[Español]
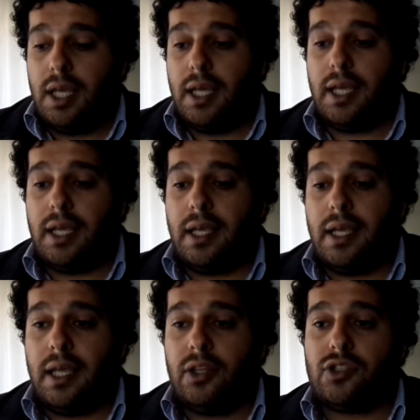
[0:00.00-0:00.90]

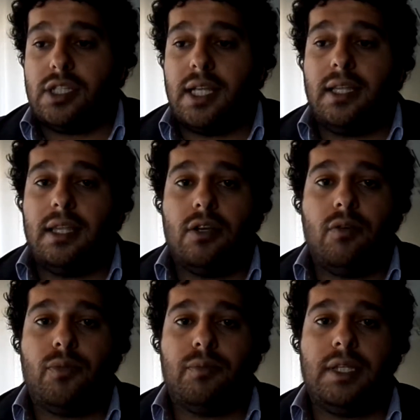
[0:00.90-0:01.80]
Eh, entonces antes de
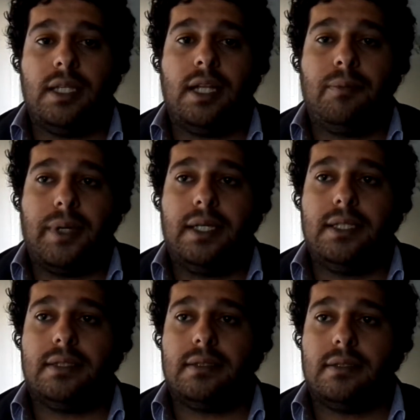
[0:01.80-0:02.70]
comprometer al
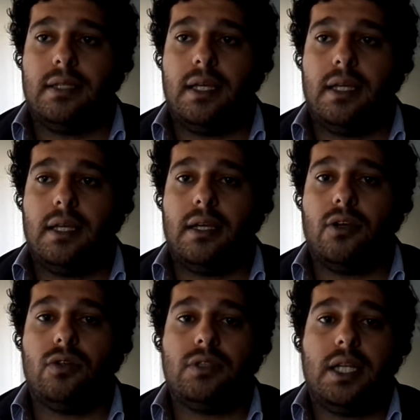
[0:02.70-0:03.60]
país eh,
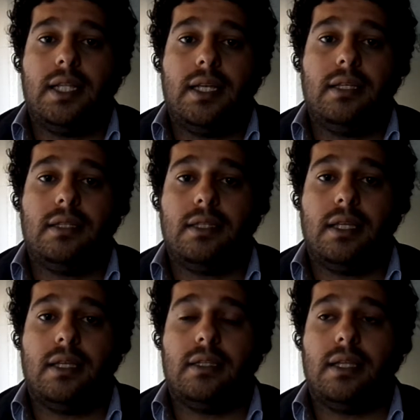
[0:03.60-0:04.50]
con una ley
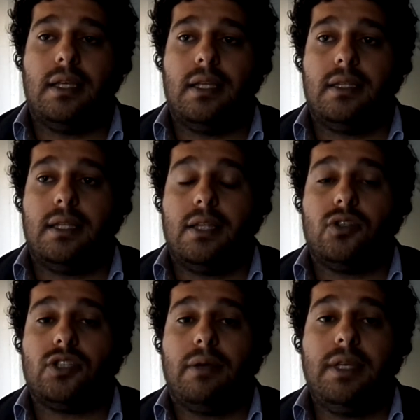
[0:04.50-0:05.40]
de,
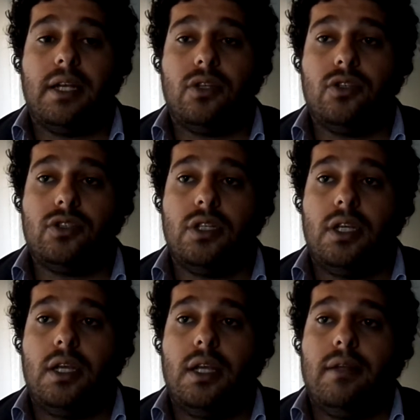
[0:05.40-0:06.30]
datos abiertos,
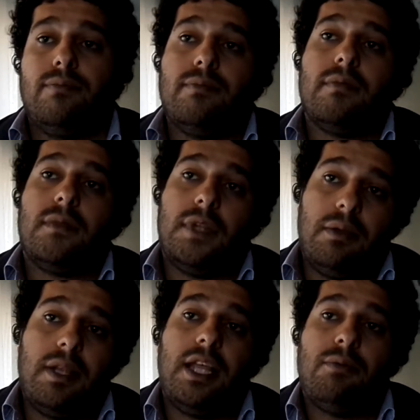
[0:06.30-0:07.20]

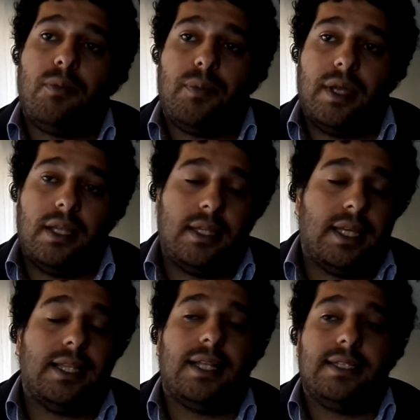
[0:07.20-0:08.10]
deberíamos eh,
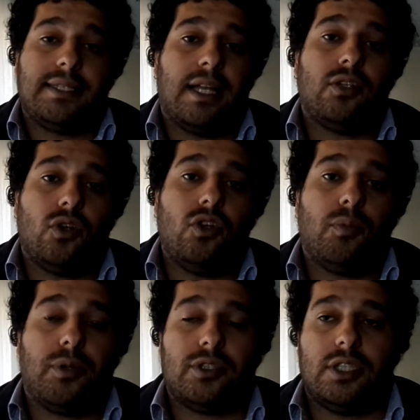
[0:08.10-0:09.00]
digitalizar todos
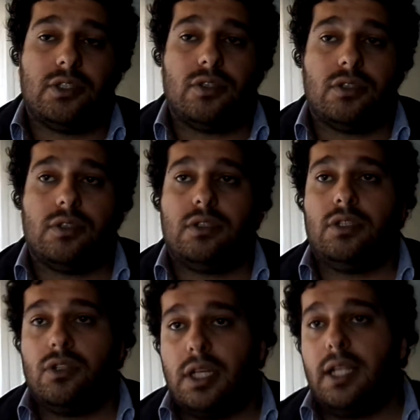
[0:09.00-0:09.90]
los procesos.
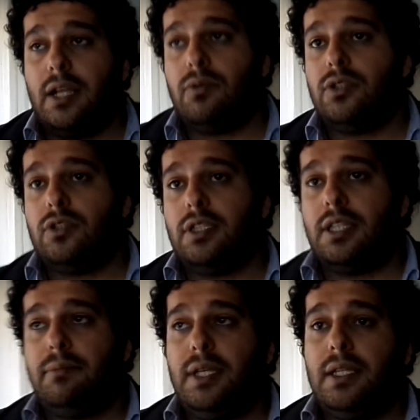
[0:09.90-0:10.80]
Y otra de las cuestiones
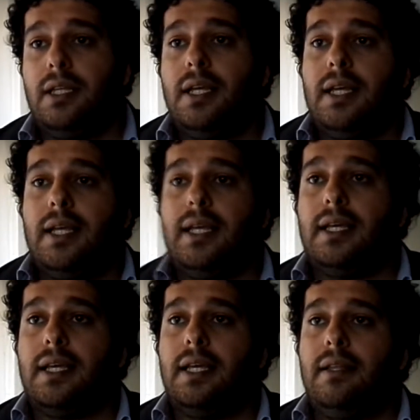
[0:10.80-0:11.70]
también
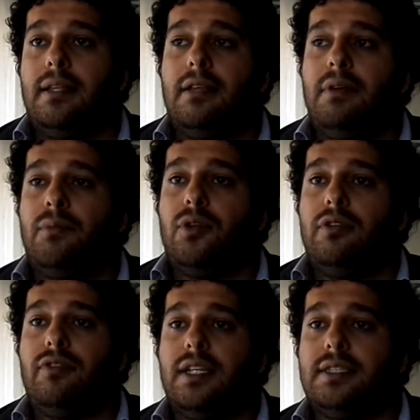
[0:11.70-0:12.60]
es que debemos
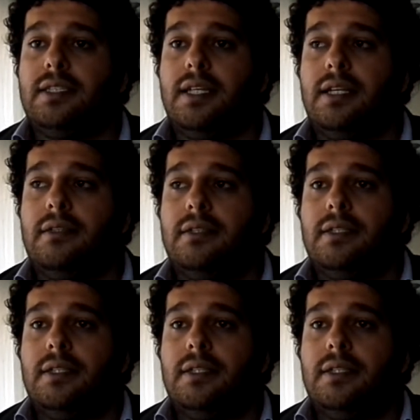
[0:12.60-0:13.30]
diferenciar